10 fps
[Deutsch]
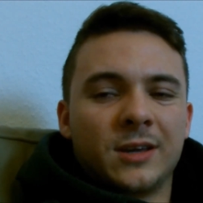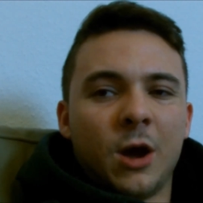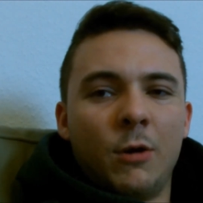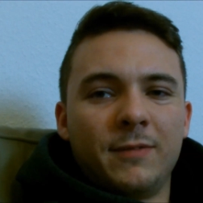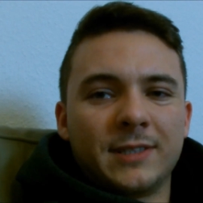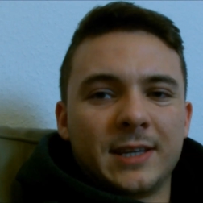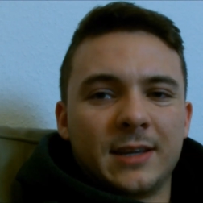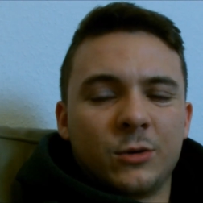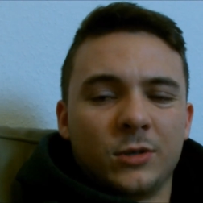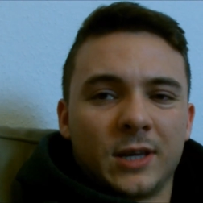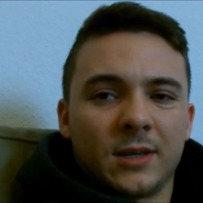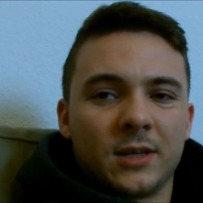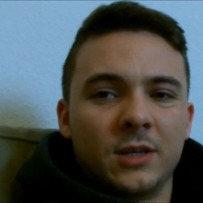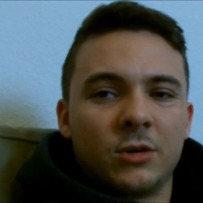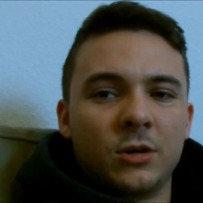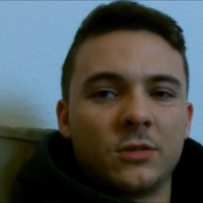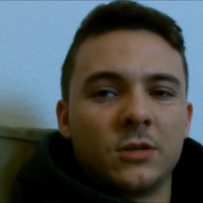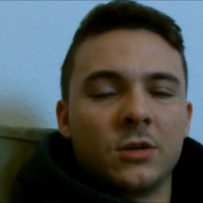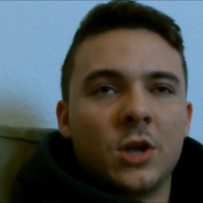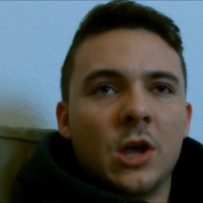kaum was runterkriegen
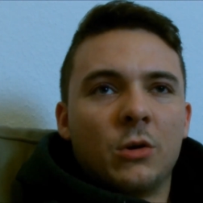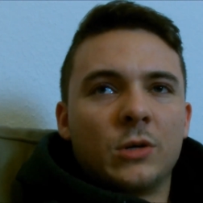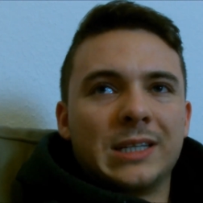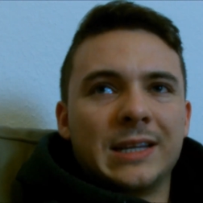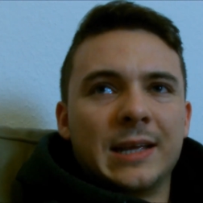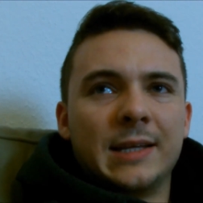konnte und in,